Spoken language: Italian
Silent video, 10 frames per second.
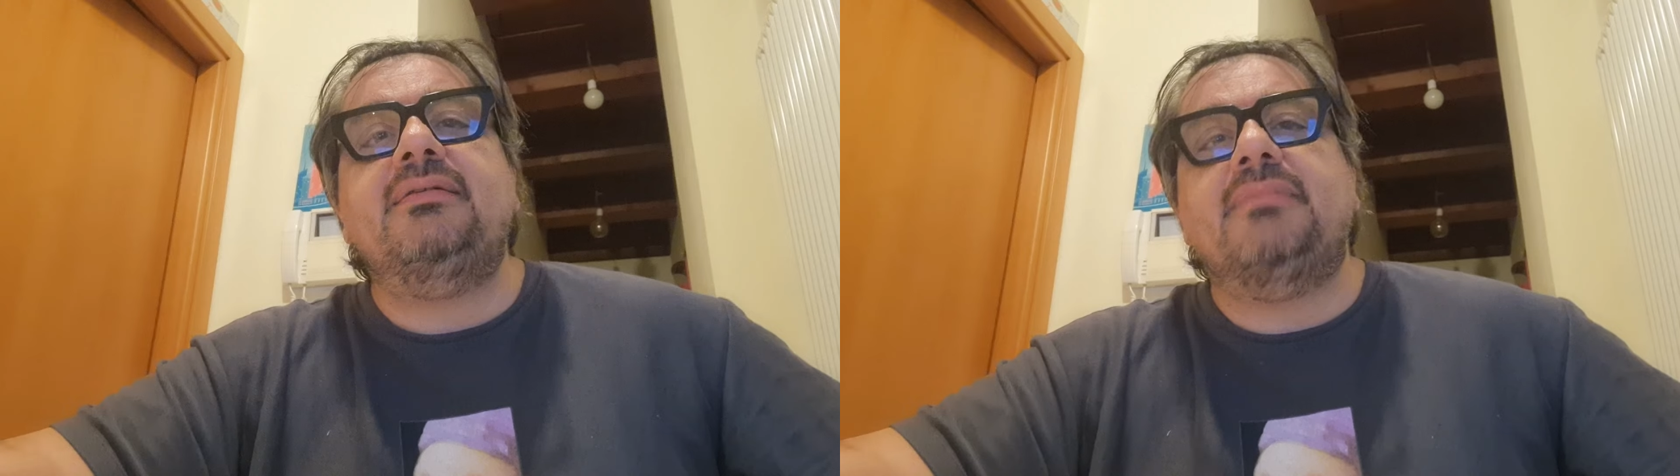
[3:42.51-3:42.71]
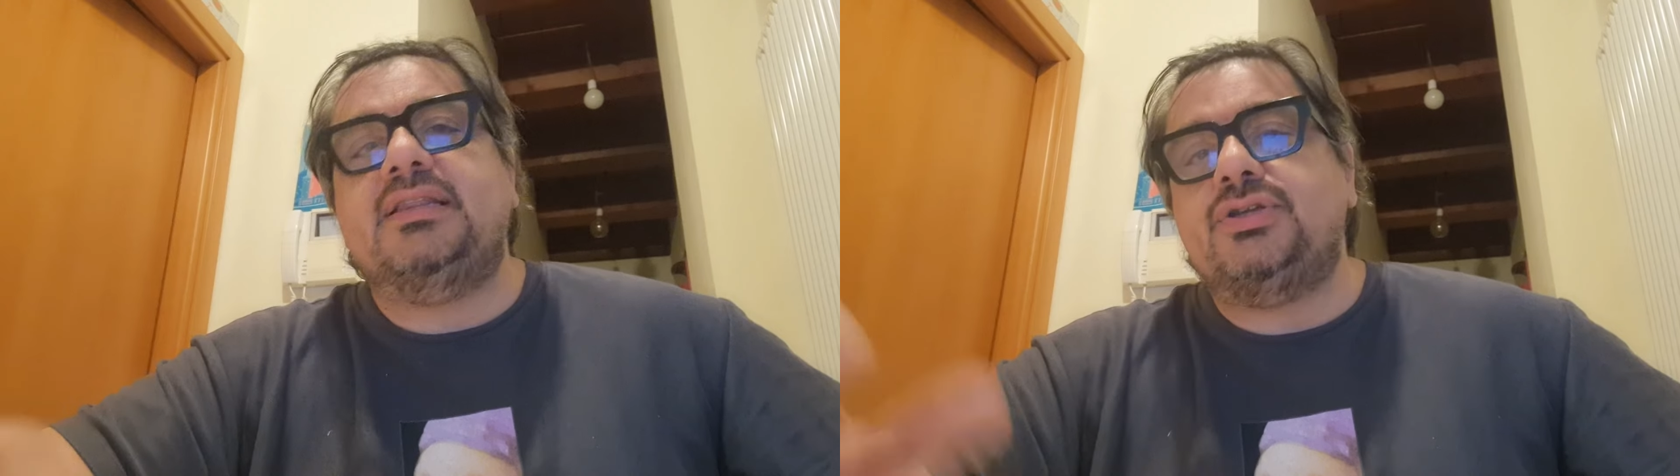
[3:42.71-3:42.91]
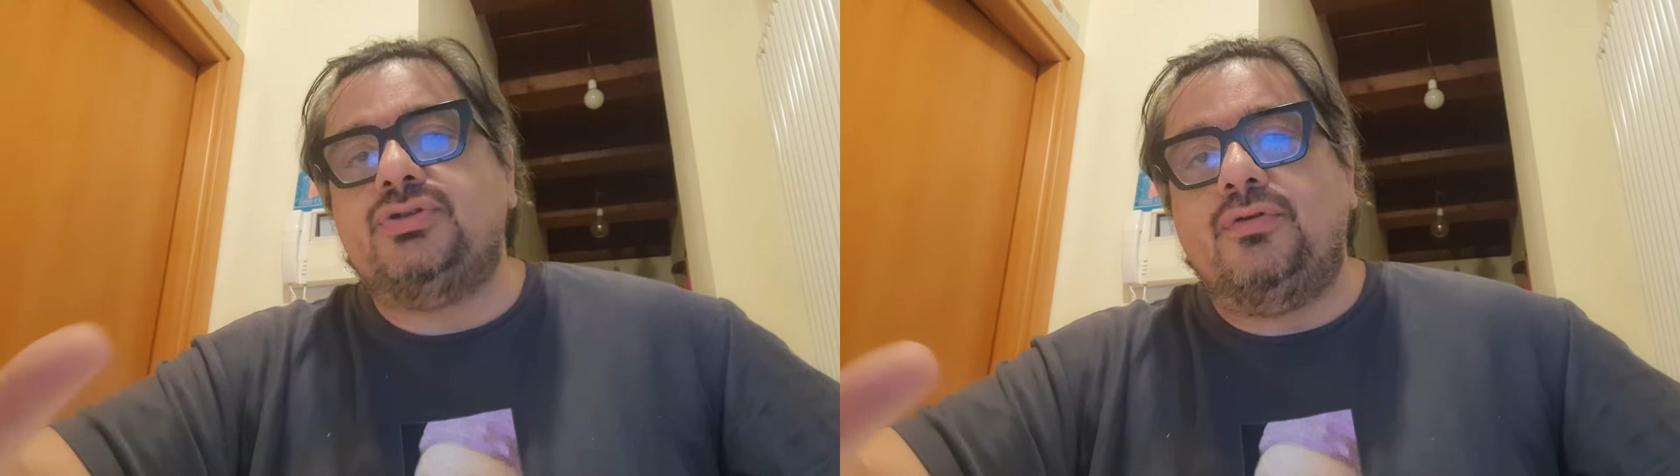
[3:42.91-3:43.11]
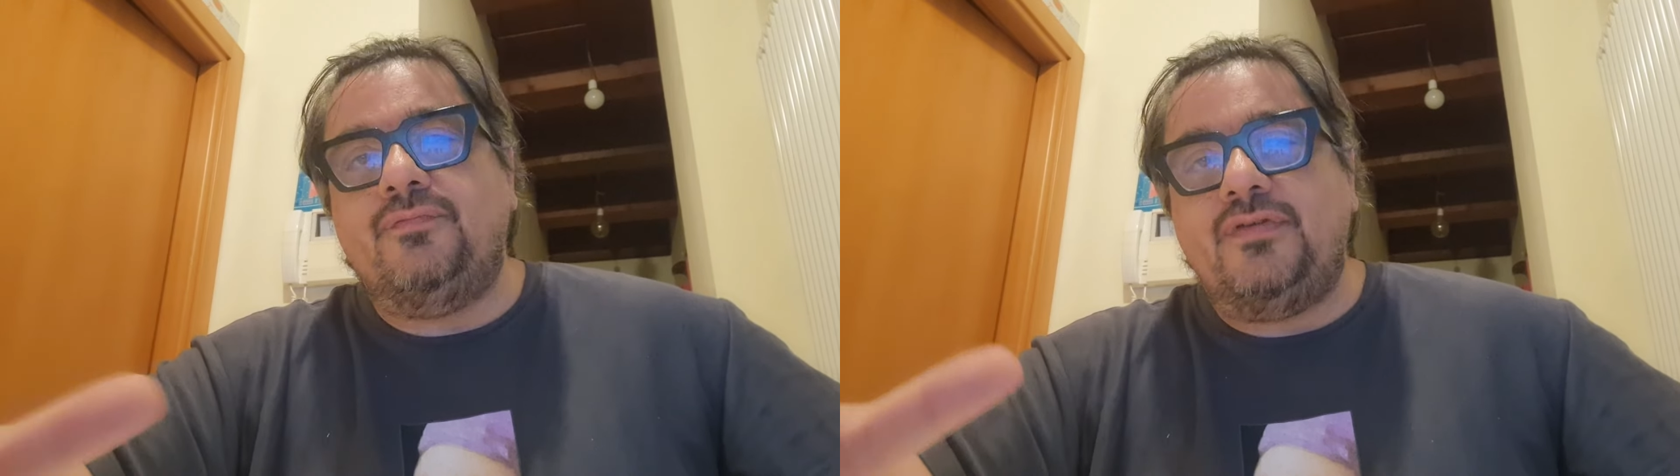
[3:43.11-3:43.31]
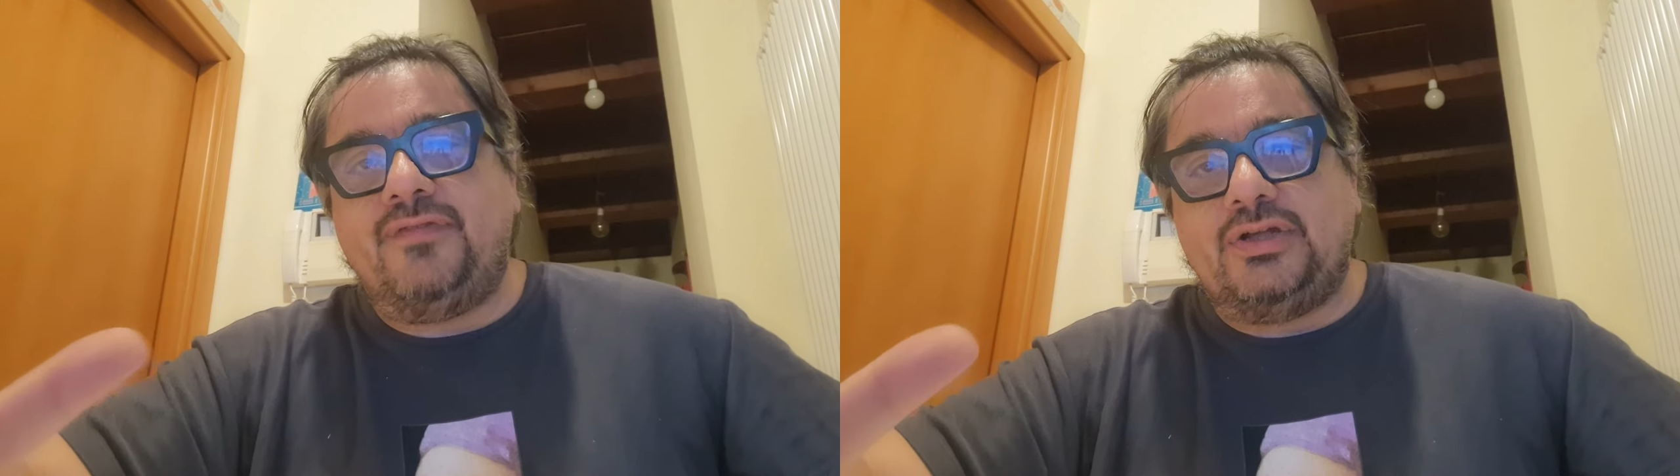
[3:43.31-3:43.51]
ma adesso
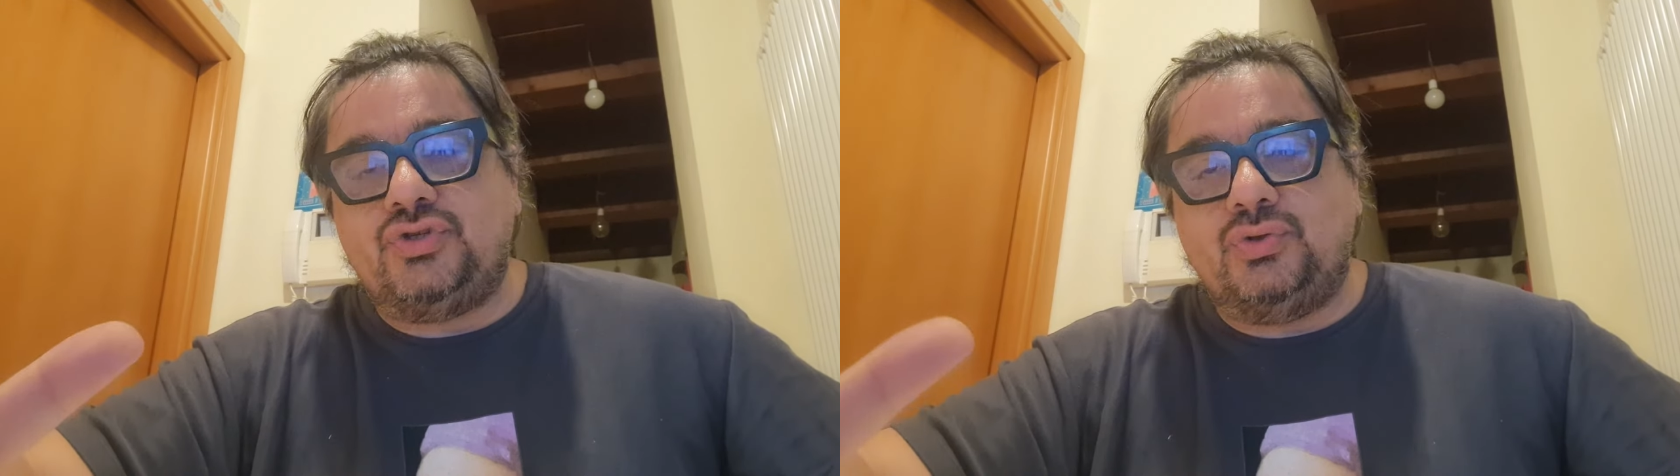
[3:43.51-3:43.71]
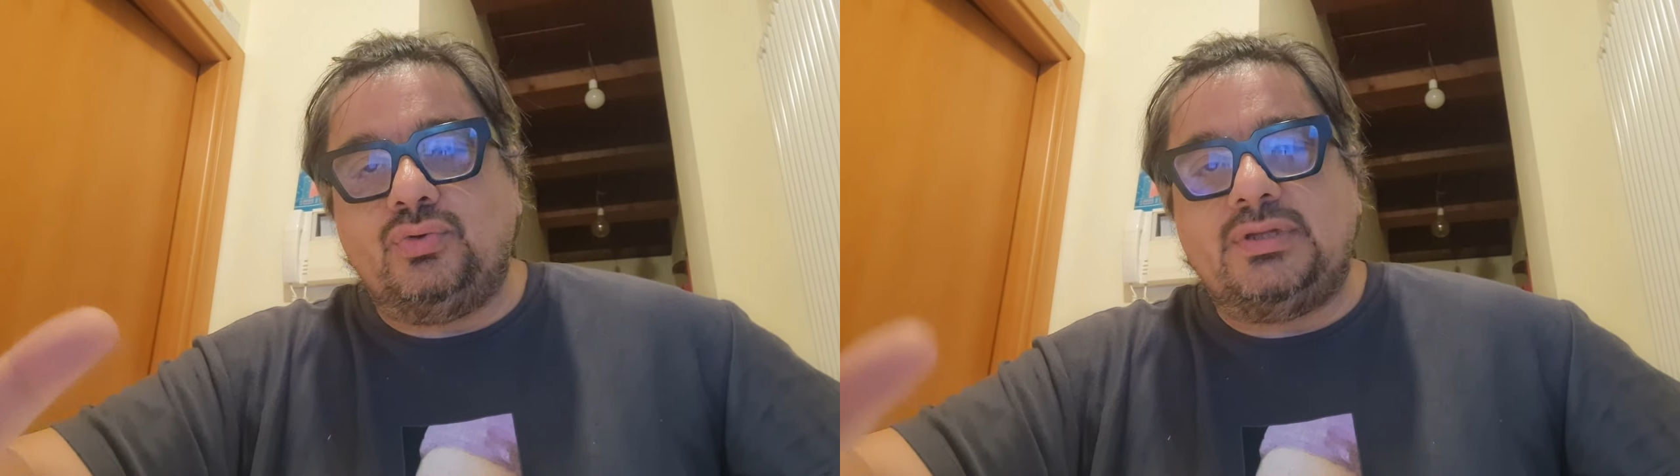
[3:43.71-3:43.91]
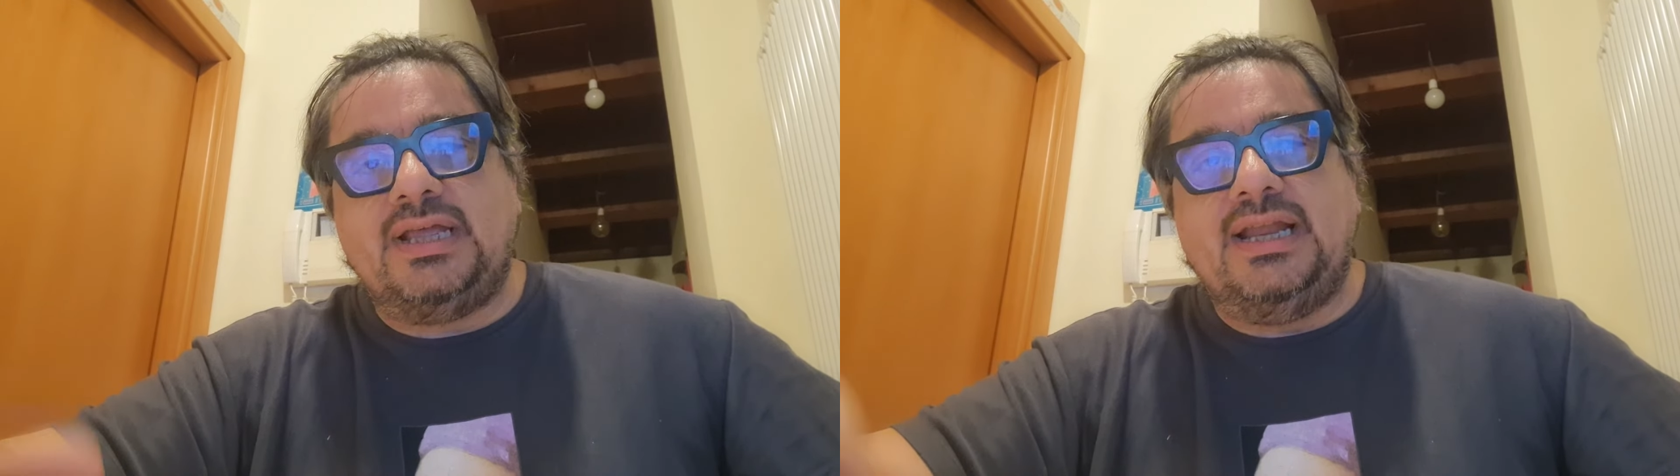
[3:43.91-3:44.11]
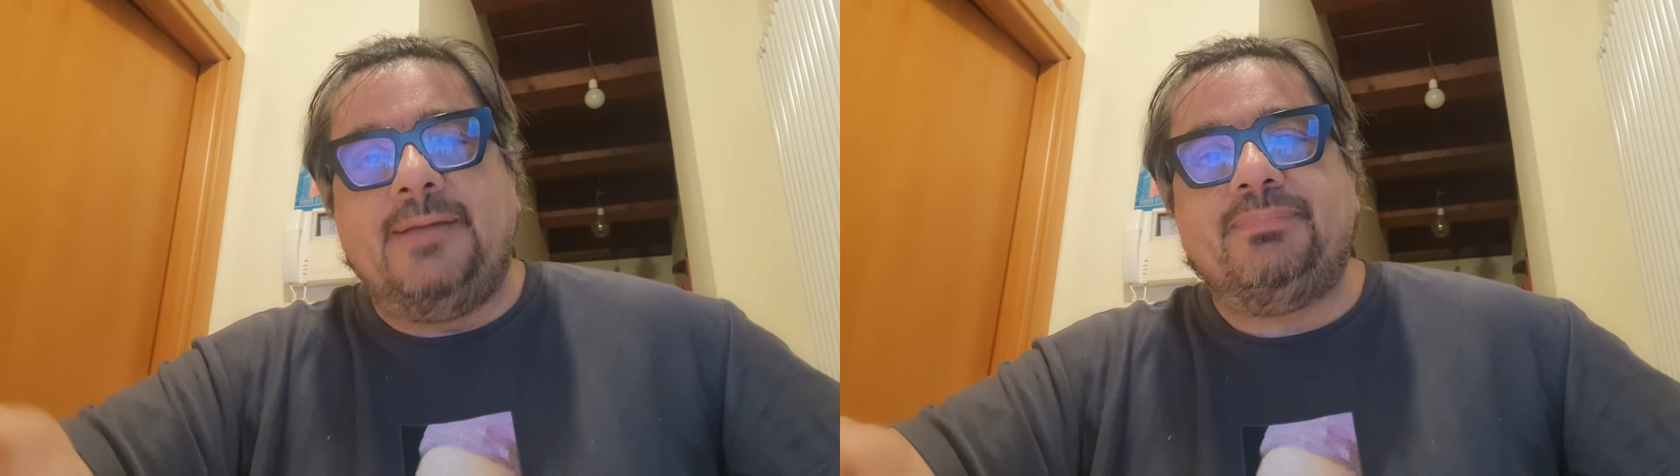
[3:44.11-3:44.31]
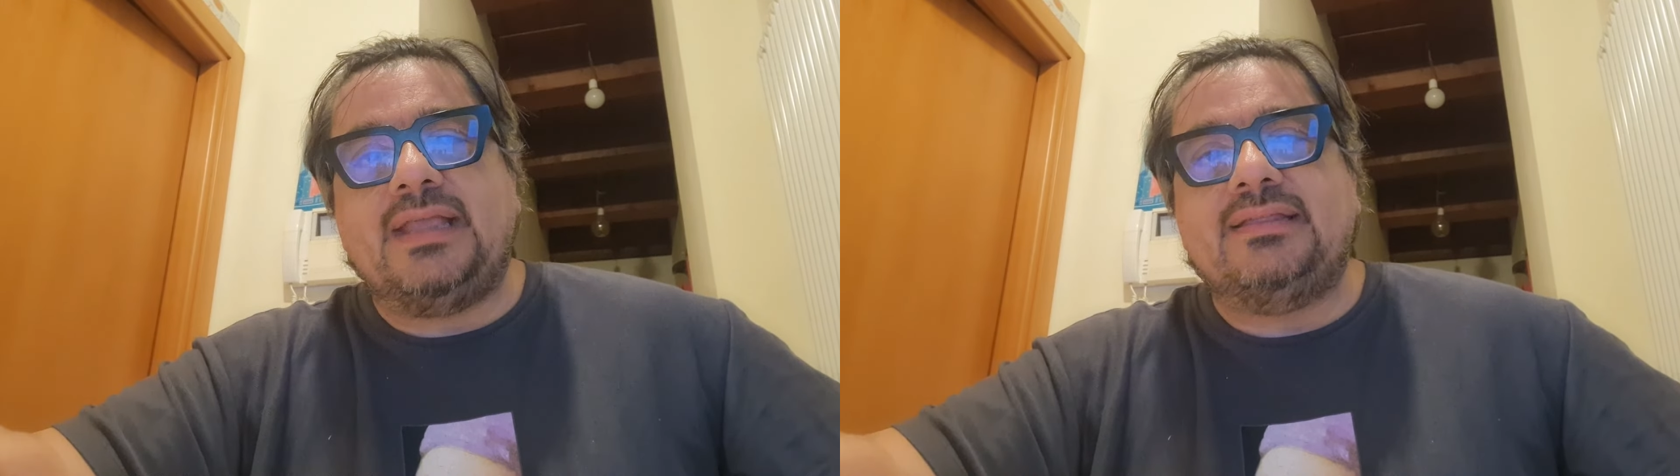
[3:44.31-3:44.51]
non vi faccio tutta
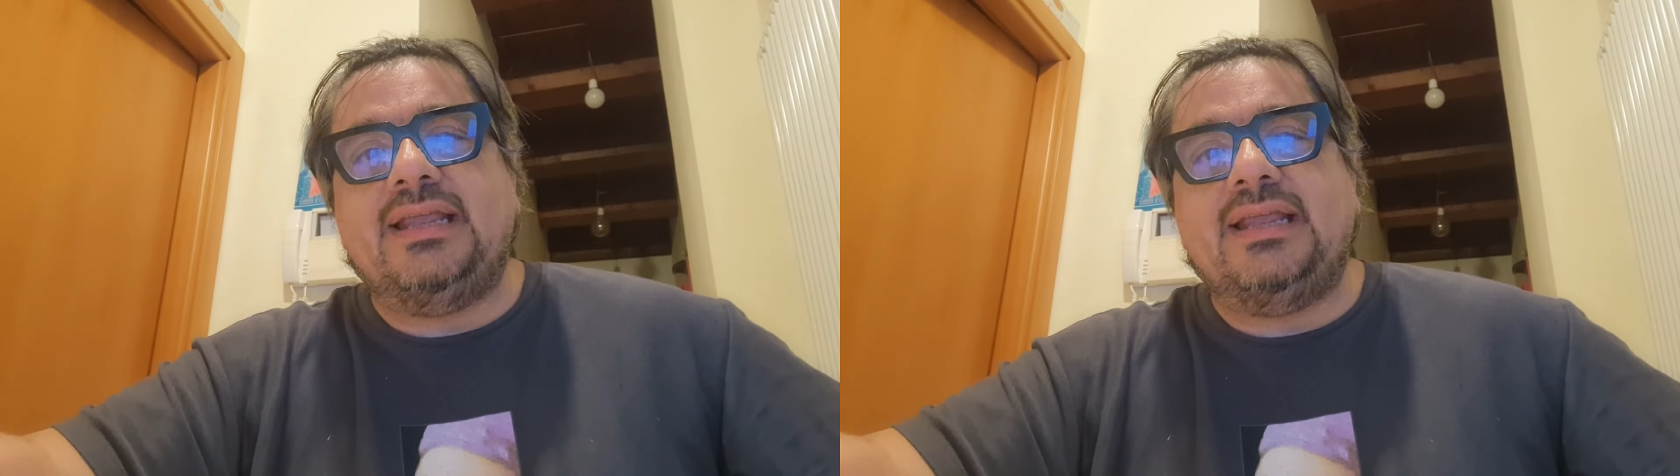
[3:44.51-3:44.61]
la